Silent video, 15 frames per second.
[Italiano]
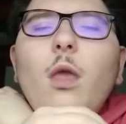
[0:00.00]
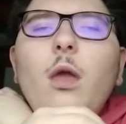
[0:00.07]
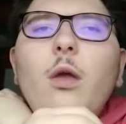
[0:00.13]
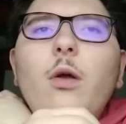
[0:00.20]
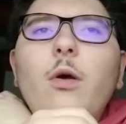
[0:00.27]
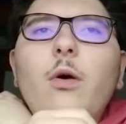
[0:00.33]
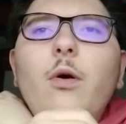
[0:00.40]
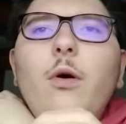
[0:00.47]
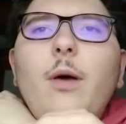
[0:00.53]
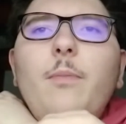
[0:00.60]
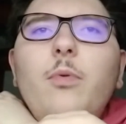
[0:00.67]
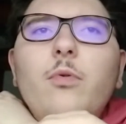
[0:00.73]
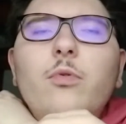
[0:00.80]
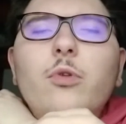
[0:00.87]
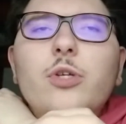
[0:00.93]
eh,
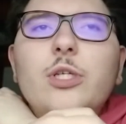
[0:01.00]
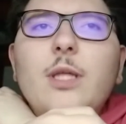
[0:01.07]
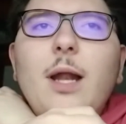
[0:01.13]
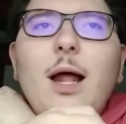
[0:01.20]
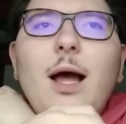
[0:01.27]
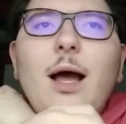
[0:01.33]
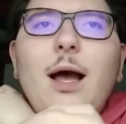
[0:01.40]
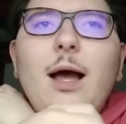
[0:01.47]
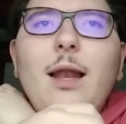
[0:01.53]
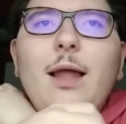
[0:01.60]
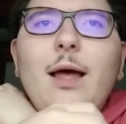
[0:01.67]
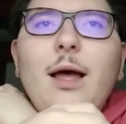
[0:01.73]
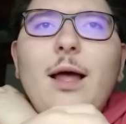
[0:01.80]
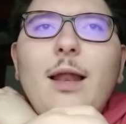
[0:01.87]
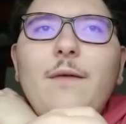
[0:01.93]
appunto ci sarà
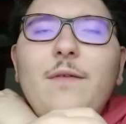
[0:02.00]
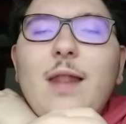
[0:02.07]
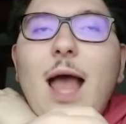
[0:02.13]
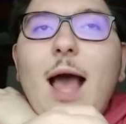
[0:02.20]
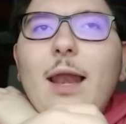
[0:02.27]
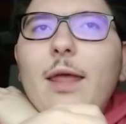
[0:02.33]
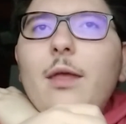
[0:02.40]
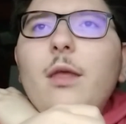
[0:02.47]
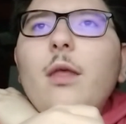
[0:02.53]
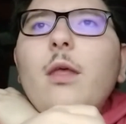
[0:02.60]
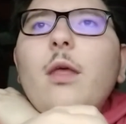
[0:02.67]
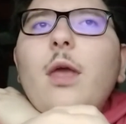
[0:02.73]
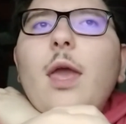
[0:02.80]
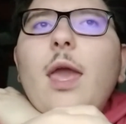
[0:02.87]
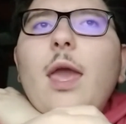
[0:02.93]
la, la, finale
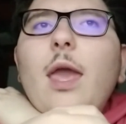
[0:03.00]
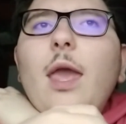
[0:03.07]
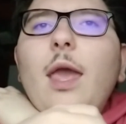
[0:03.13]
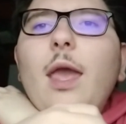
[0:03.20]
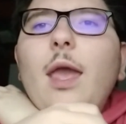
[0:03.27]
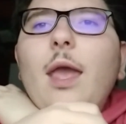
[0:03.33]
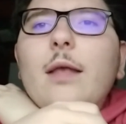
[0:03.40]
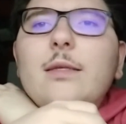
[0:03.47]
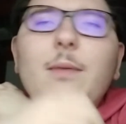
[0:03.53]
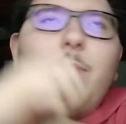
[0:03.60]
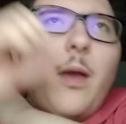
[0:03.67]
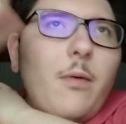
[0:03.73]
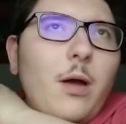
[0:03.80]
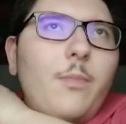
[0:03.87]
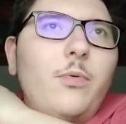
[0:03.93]
e
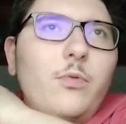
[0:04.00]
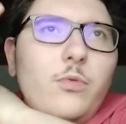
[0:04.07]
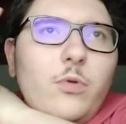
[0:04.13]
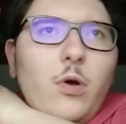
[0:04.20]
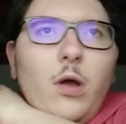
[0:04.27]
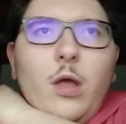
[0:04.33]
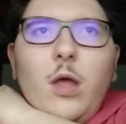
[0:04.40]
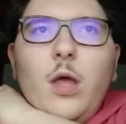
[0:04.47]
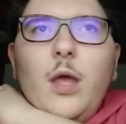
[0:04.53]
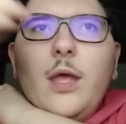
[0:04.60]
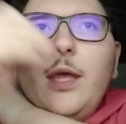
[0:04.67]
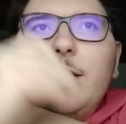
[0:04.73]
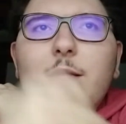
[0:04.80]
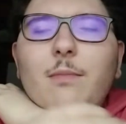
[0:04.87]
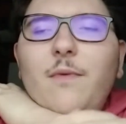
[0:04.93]
sappiamo che appunto
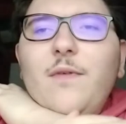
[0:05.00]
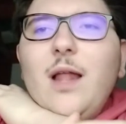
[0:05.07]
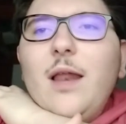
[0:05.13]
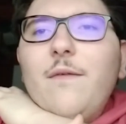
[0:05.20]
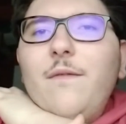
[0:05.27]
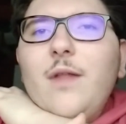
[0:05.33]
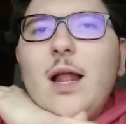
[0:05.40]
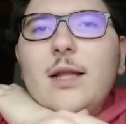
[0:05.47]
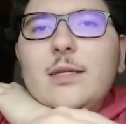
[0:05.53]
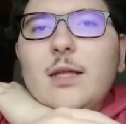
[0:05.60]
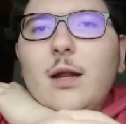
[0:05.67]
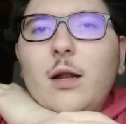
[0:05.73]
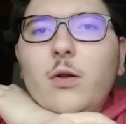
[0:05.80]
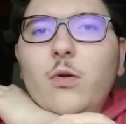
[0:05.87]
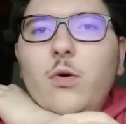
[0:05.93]
i semifinali e i finali
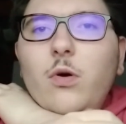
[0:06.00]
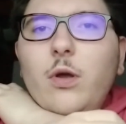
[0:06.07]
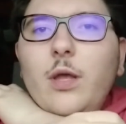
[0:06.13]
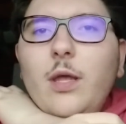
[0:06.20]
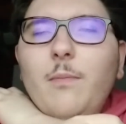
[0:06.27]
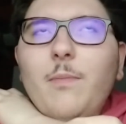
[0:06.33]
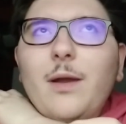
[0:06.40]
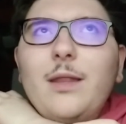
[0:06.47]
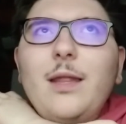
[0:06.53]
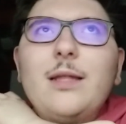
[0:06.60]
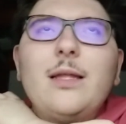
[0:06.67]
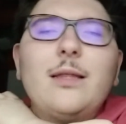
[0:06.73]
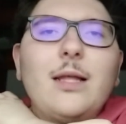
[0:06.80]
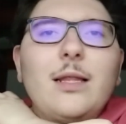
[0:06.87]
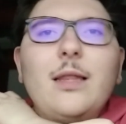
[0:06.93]
saranno in partita di
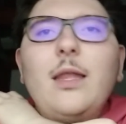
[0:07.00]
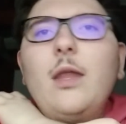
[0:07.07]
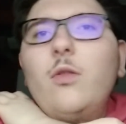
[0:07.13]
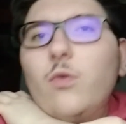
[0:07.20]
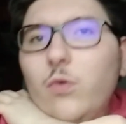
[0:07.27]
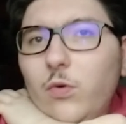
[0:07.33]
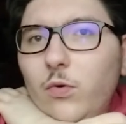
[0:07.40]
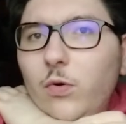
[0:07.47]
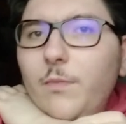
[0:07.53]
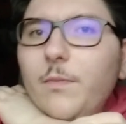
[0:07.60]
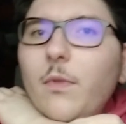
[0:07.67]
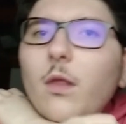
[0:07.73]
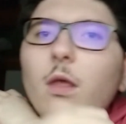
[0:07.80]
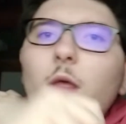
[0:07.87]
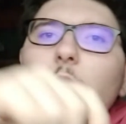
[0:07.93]
andata e di ritorno
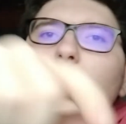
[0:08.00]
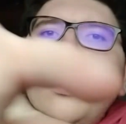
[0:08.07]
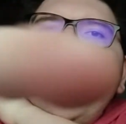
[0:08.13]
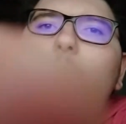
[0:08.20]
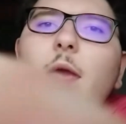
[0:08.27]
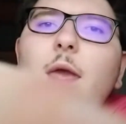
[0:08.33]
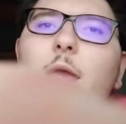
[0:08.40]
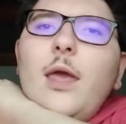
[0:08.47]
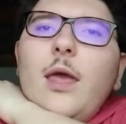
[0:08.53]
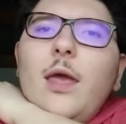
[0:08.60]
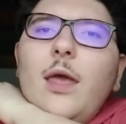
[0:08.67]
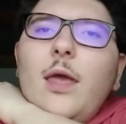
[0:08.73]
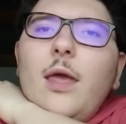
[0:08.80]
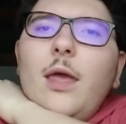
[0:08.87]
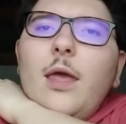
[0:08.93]

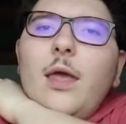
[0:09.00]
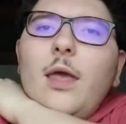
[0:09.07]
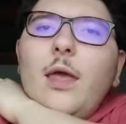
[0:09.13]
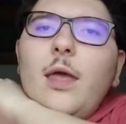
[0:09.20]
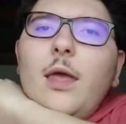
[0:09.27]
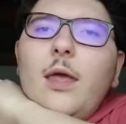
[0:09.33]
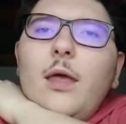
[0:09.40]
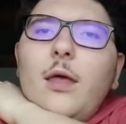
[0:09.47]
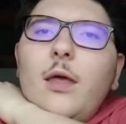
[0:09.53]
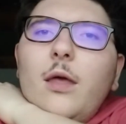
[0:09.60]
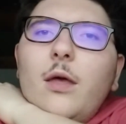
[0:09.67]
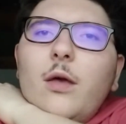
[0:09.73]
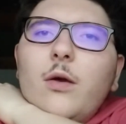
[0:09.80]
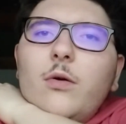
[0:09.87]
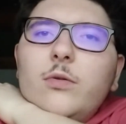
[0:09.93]
e
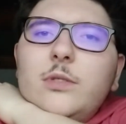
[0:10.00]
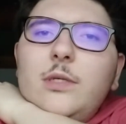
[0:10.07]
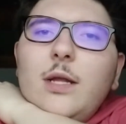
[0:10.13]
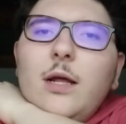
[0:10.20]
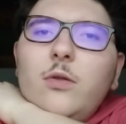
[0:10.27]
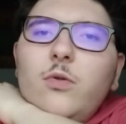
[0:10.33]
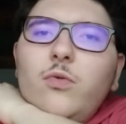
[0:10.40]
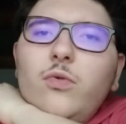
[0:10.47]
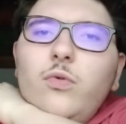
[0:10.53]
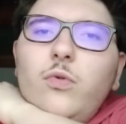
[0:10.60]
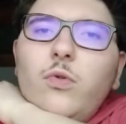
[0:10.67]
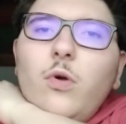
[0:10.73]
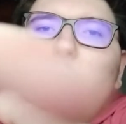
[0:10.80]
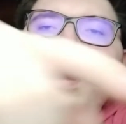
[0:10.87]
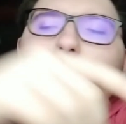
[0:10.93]
Considerando
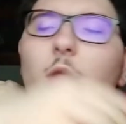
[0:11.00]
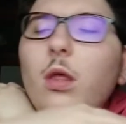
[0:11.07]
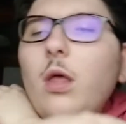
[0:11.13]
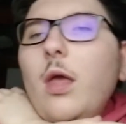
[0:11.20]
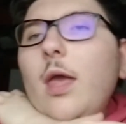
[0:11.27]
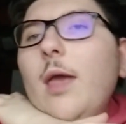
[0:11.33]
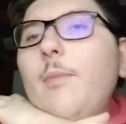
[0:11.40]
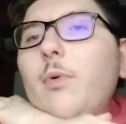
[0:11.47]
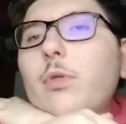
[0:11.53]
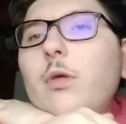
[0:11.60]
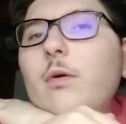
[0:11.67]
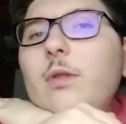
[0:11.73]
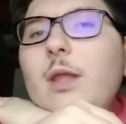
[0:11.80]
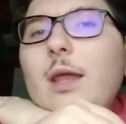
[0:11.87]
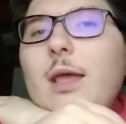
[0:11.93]
tutto, eh,
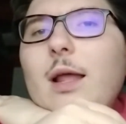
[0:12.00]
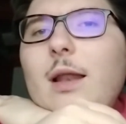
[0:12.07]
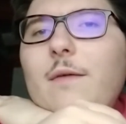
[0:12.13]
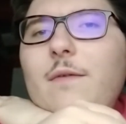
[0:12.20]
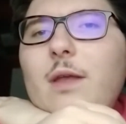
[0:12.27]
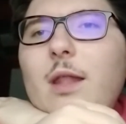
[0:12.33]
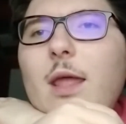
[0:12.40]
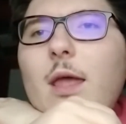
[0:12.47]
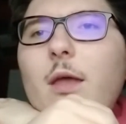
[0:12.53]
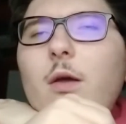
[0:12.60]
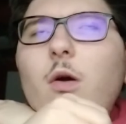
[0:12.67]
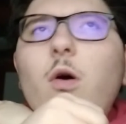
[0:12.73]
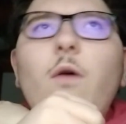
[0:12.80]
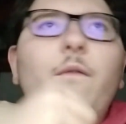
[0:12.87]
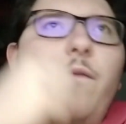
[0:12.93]
possiamo dire che alla fine
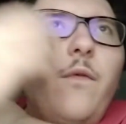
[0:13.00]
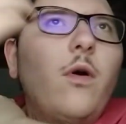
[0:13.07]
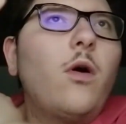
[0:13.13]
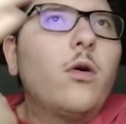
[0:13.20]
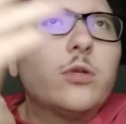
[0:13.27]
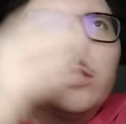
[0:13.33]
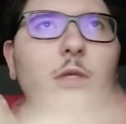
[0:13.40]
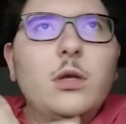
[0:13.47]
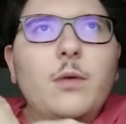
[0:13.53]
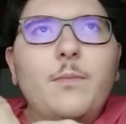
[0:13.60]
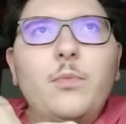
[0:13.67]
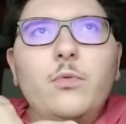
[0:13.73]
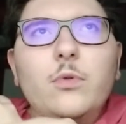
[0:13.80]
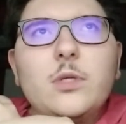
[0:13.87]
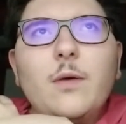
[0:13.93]
ho, ho,
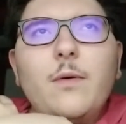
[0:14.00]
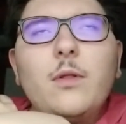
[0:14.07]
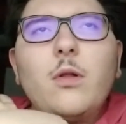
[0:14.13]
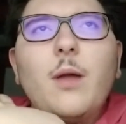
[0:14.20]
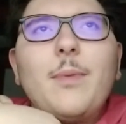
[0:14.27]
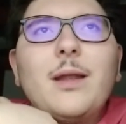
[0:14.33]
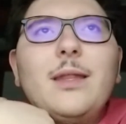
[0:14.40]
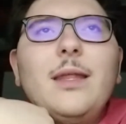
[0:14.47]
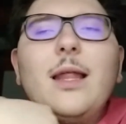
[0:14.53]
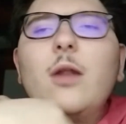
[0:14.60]
appunto seguendo la partita,